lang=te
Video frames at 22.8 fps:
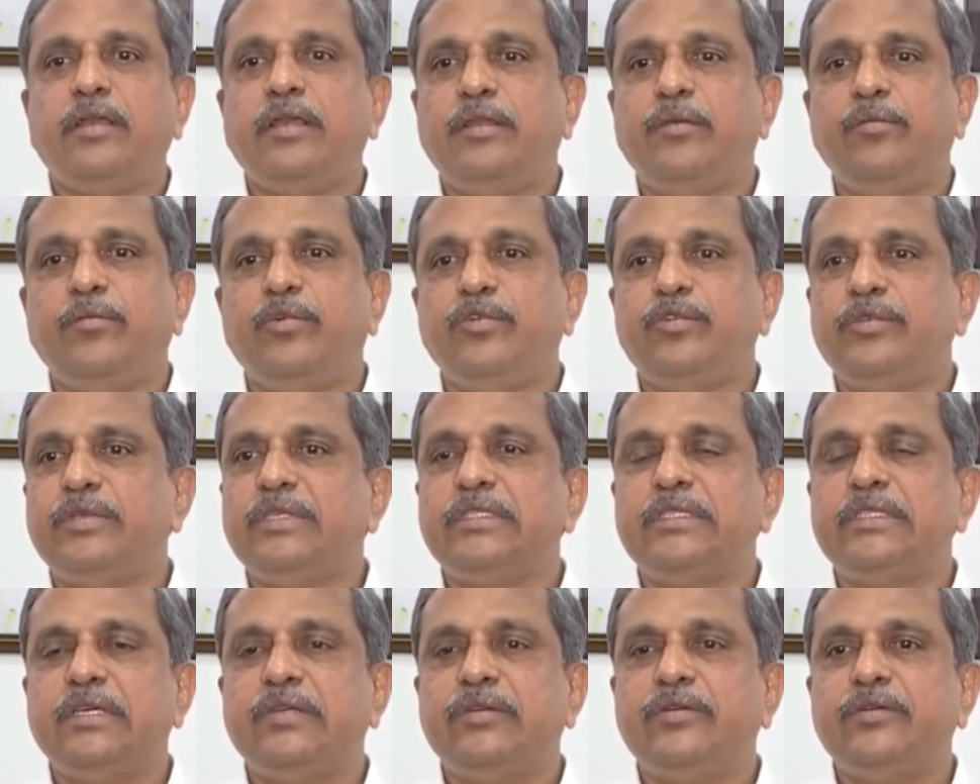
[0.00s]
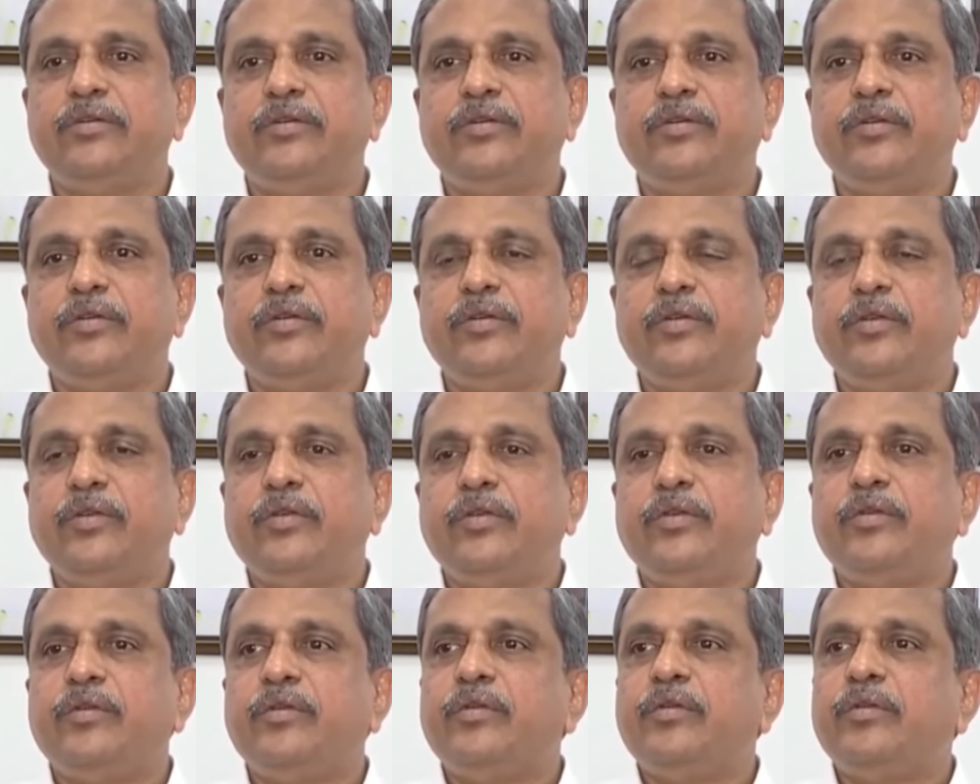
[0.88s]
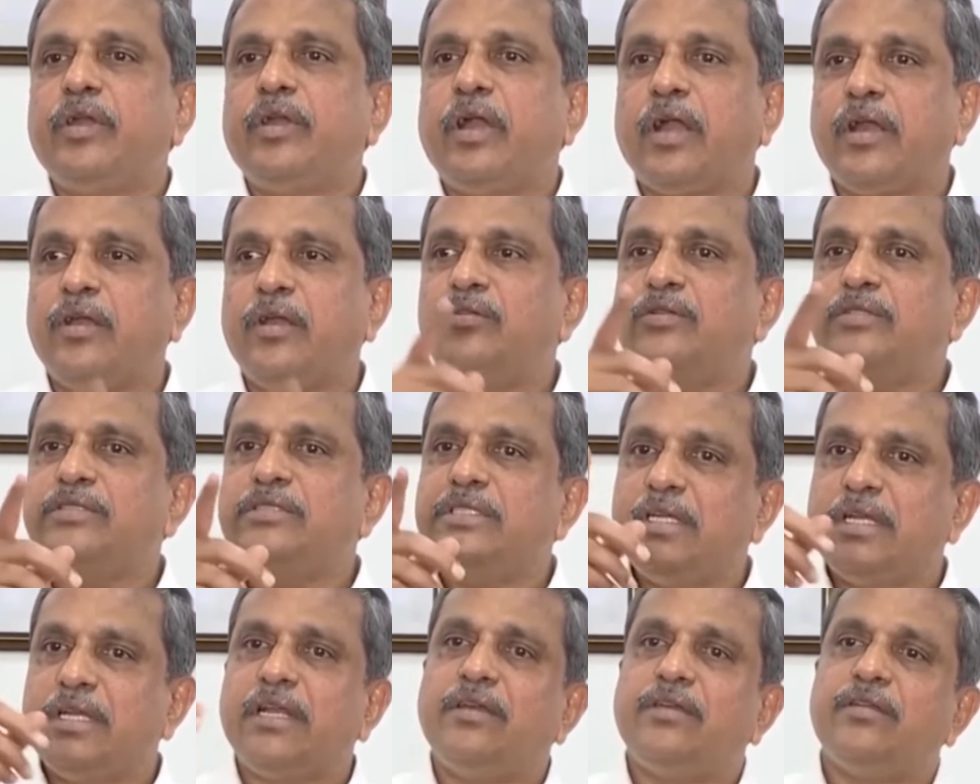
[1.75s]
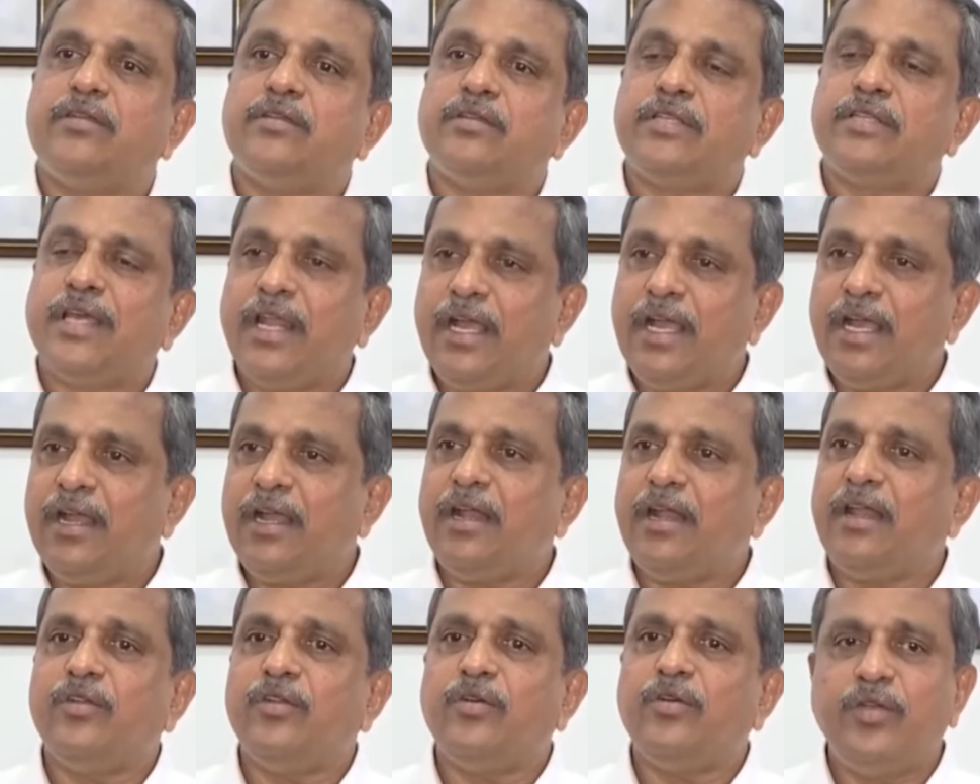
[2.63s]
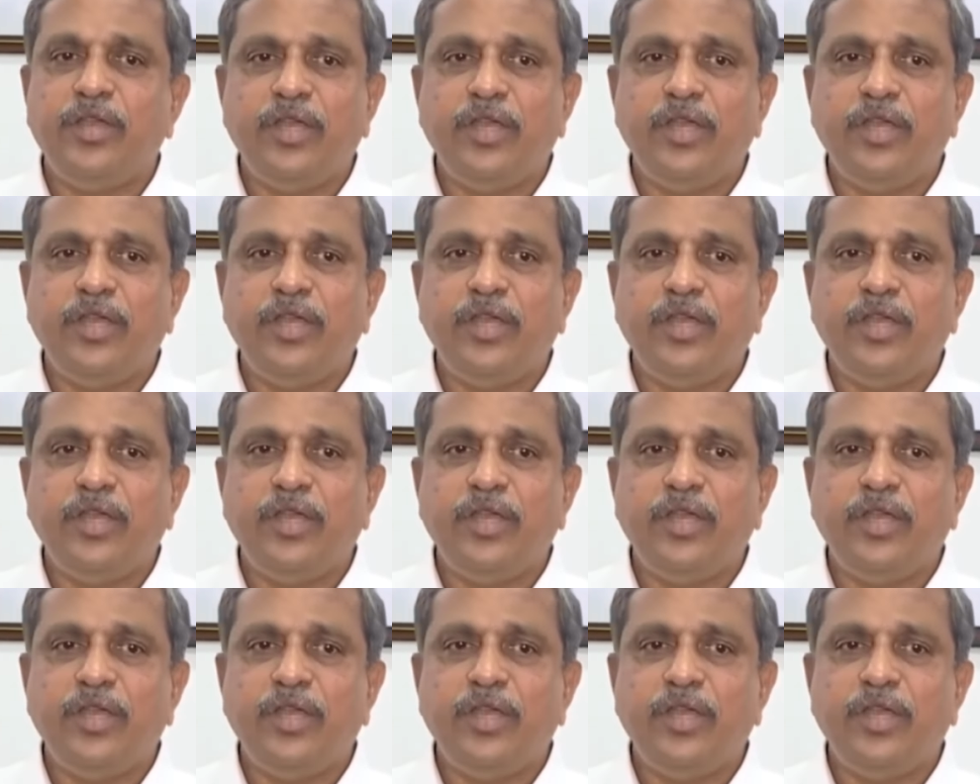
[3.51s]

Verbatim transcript: ఇది మూసివేశారు అక్కడ నుంచి ఇక్కడ తెలంగాణలో